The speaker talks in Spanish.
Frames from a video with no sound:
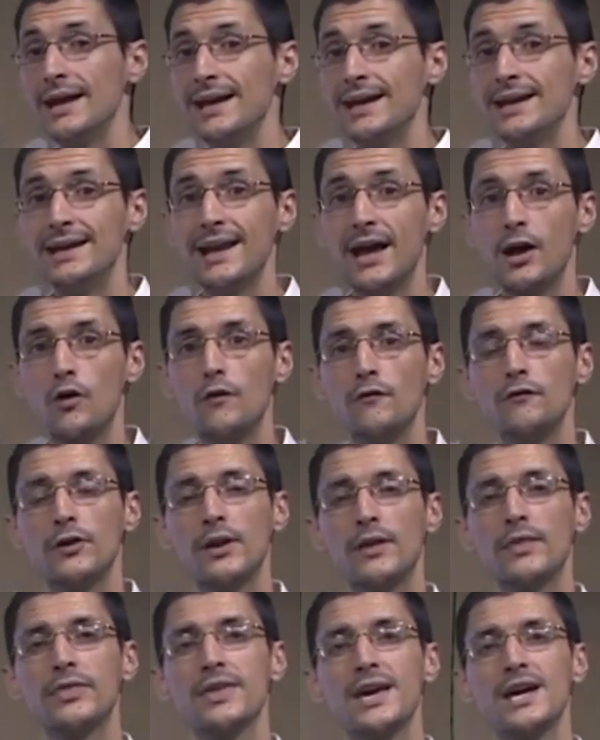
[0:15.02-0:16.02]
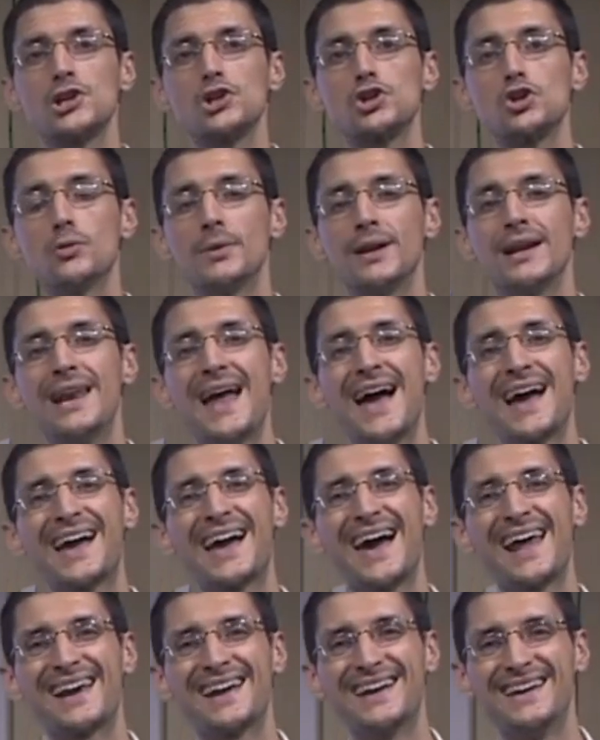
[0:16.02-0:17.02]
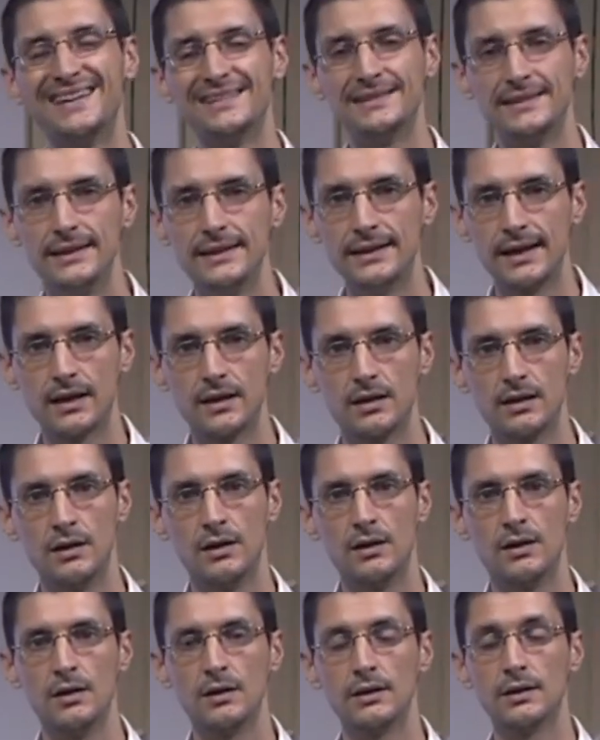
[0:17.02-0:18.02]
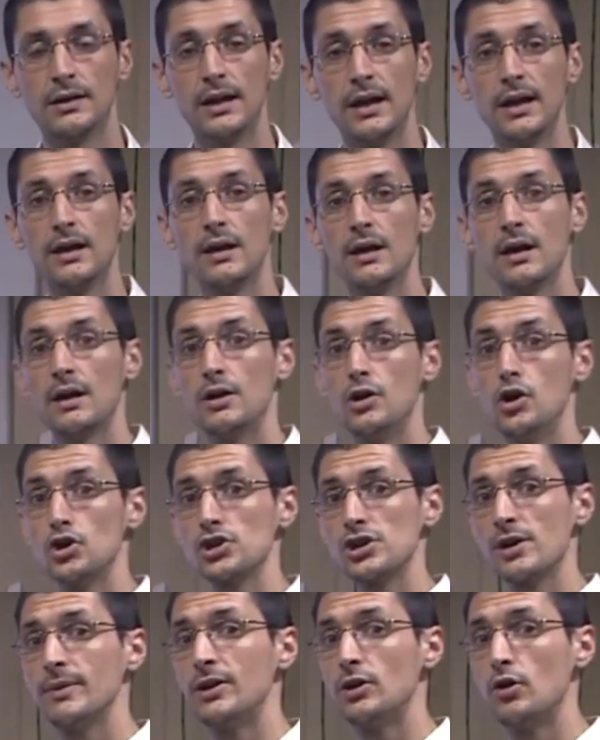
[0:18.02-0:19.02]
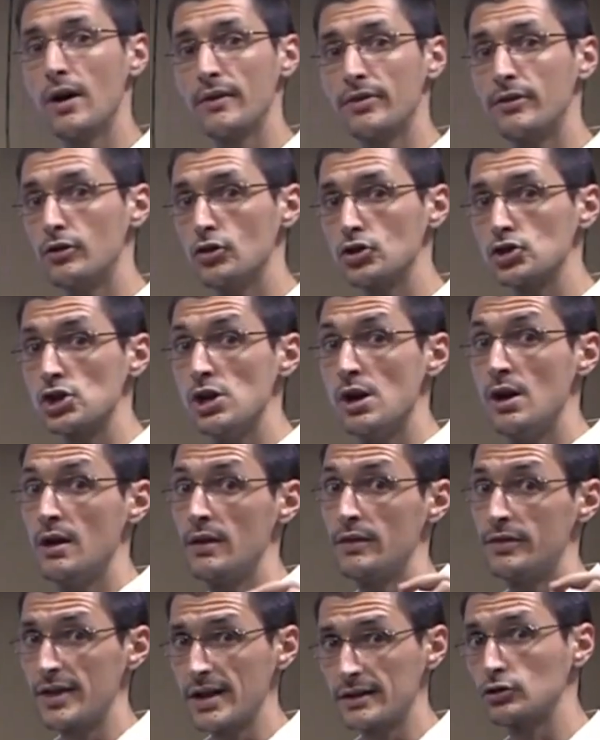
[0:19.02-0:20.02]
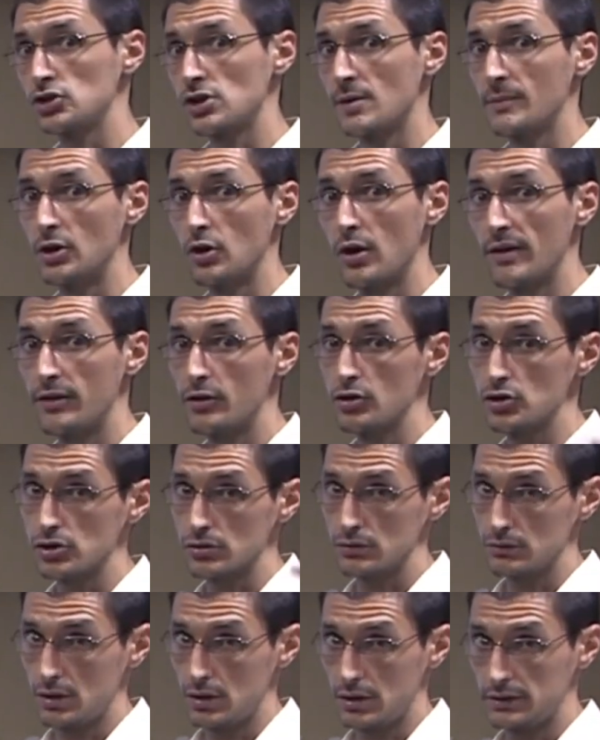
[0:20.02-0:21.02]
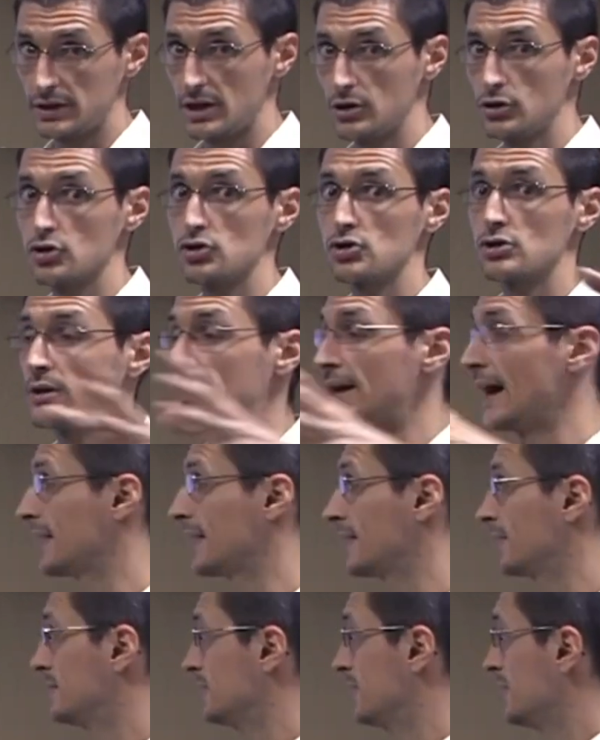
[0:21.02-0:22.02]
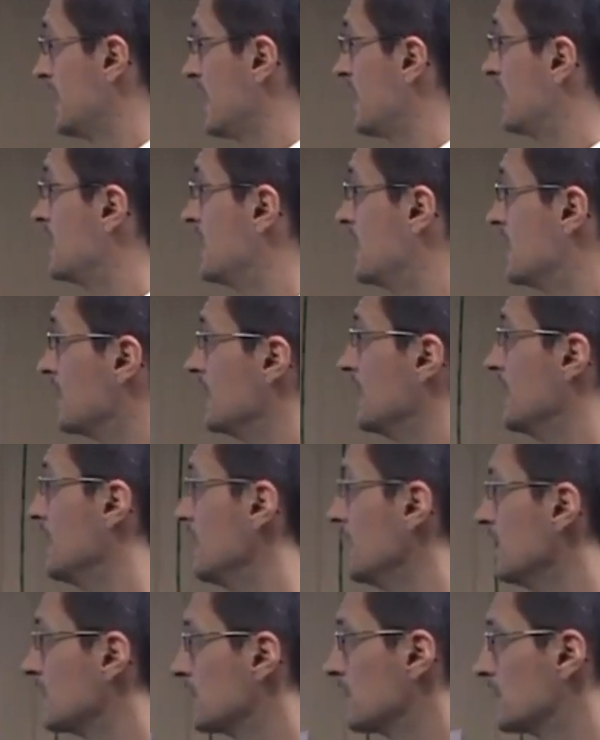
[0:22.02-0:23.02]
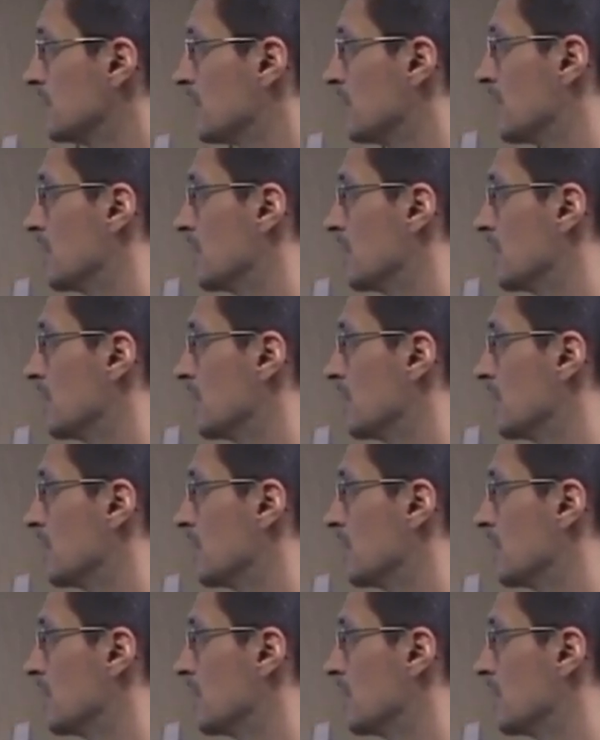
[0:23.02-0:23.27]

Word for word: en la conferencia sobre la carnitina, que los aminoácidos, ciertos aminoácidos, entre ellos carnitina y